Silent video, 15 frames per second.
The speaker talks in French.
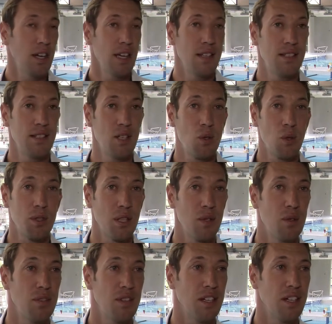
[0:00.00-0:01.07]
Et si un jour ça
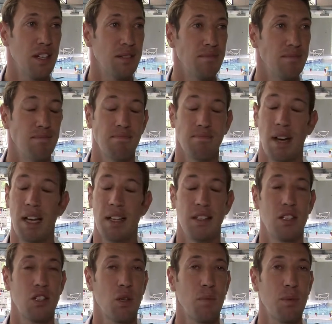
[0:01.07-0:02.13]
devient bah,
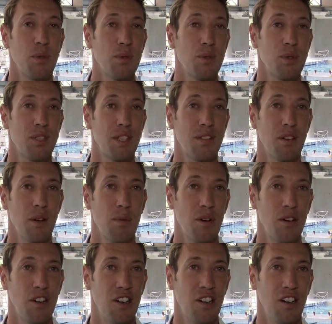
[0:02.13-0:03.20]
des champions, ce serait
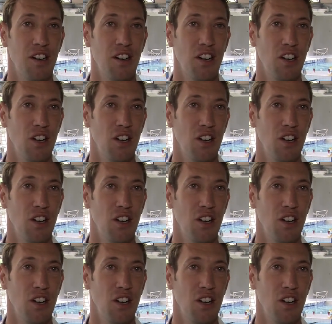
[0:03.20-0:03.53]
vraiment euh,